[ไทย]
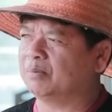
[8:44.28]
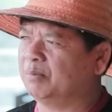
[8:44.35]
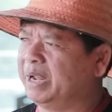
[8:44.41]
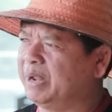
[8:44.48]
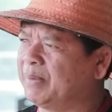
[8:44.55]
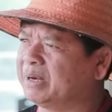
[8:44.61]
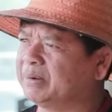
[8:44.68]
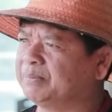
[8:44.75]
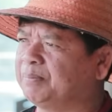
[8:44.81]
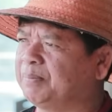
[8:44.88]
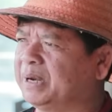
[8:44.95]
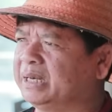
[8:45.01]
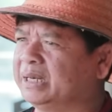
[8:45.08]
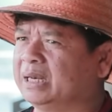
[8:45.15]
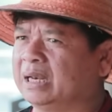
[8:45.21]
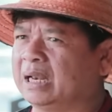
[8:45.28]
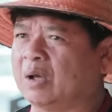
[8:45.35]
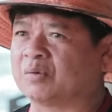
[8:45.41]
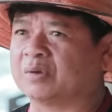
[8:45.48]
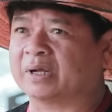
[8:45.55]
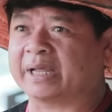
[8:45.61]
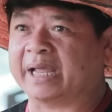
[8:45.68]
แม่มันเป็นเห
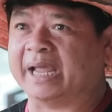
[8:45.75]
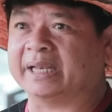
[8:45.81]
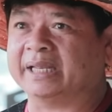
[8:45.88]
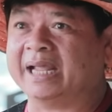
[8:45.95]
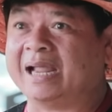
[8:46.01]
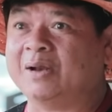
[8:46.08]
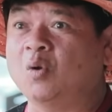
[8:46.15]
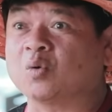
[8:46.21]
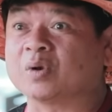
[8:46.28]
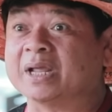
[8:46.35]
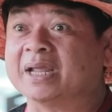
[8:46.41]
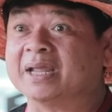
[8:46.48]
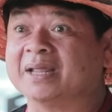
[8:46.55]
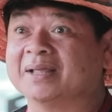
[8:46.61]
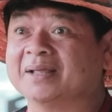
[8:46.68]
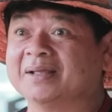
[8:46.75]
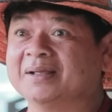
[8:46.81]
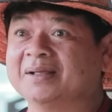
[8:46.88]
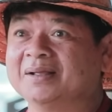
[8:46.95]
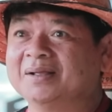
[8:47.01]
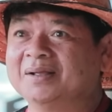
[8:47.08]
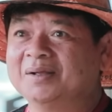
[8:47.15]
ล่าตะแกะที่ให้ลูกดี
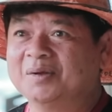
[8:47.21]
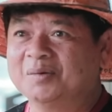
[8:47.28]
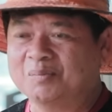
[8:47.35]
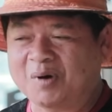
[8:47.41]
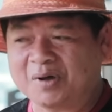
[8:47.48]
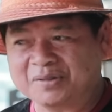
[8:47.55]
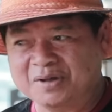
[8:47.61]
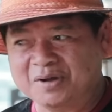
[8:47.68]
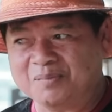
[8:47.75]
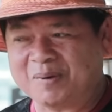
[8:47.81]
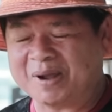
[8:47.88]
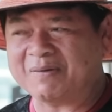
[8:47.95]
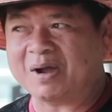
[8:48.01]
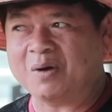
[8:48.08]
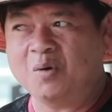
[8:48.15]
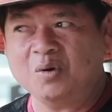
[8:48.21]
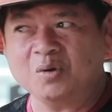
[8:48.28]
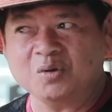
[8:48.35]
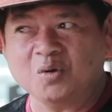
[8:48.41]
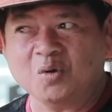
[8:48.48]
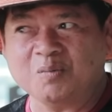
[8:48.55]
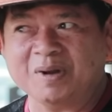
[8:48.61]
พอสืบไปว่าโอ้ลุ
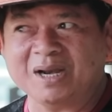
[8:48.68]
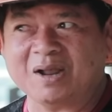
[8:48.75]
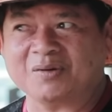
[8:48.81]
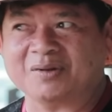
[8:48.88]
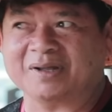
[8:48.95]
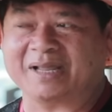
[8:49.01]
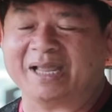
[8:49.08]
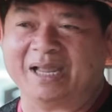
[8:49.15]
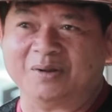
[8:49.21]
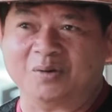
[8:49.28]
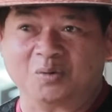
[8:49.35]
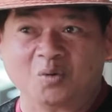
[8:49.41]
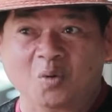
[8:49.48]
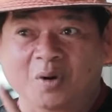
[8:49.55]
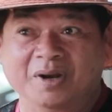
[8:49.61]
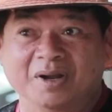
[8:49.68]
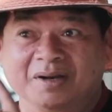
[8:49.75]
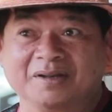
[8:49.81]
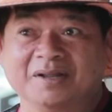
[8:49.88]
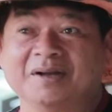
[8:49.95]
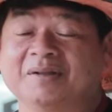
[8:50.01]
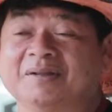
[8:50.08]
งยูนมีเหล่าตะแกะอยู่ตัวหนึ่ง
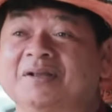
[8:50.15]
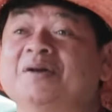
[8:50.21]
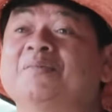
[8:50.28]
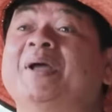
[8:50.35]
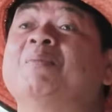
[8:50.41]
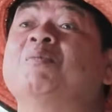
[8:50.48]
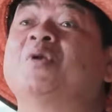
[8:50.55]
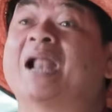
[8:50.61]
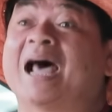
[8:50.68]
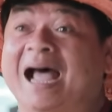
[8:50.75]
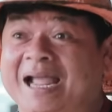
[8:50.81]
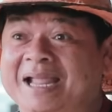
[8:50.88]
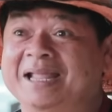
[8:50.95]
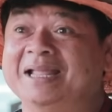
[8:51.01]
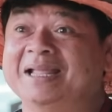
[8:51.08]
ชื่อแม่บุญหลาย